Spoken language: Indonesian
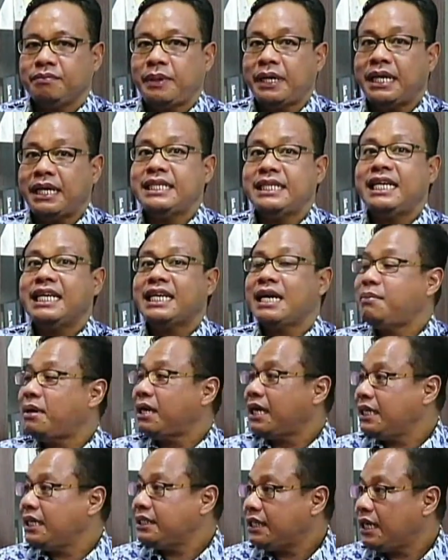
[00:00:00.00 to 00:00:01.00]
Pernah jadi
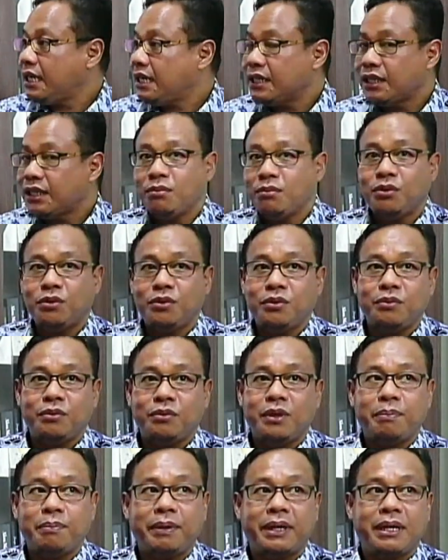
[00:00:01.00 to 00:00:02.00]
kabakesra
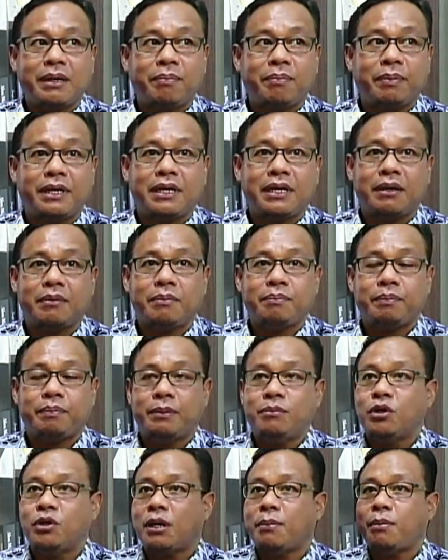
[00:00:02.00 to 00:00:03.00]
ketemu para para
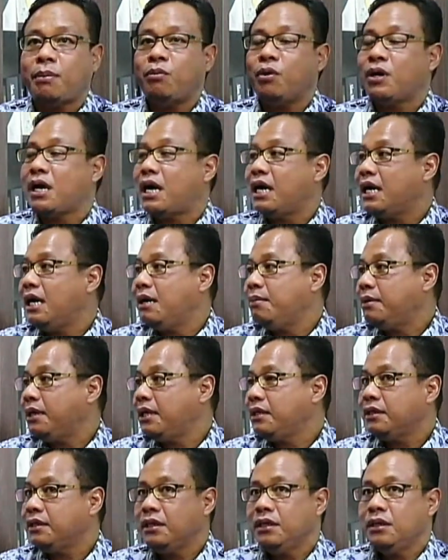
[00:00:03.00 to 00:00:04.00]
pemuka-pemuka agama
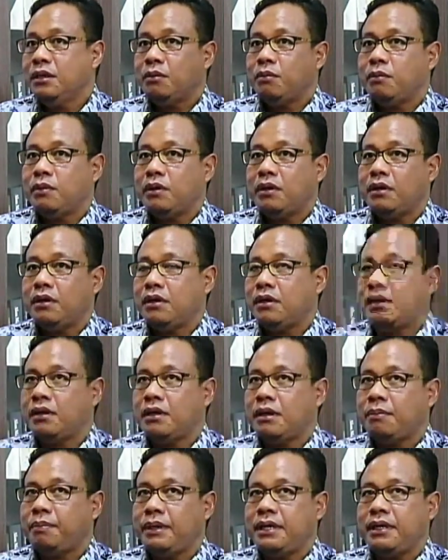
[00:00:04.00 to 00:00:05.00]
eh,
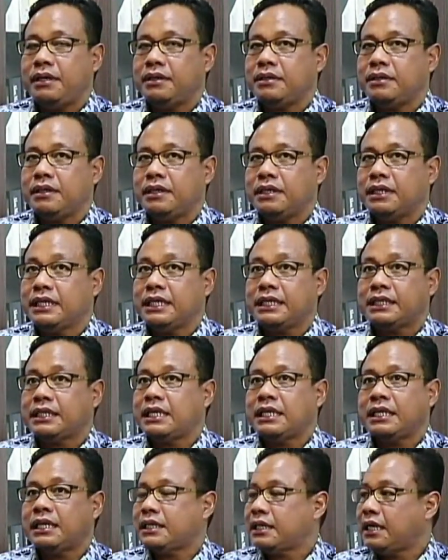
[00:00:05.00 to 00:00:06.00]
apa
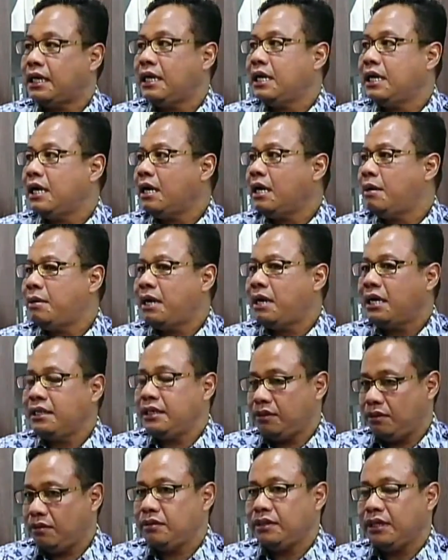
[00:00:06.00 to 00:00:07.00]
kegiatan-kegiatan
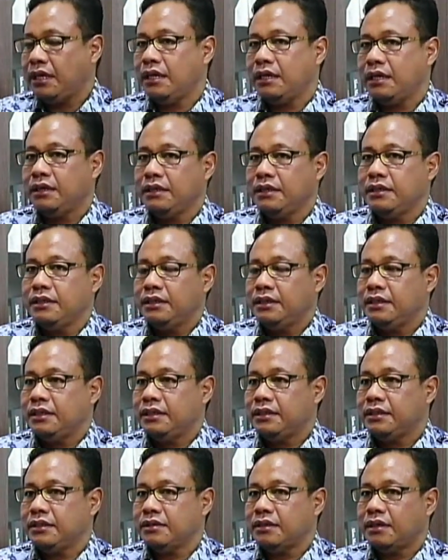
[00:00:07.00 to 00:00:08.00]
keagamaan itu ya.
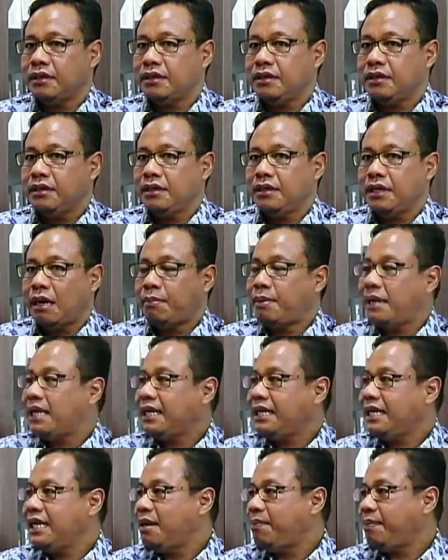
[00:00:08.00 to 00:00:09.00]

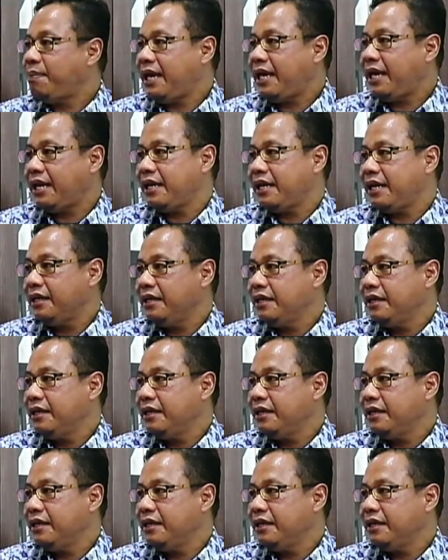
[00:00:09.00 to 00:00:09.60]
Apalagi di DPR. Iya. Yeah.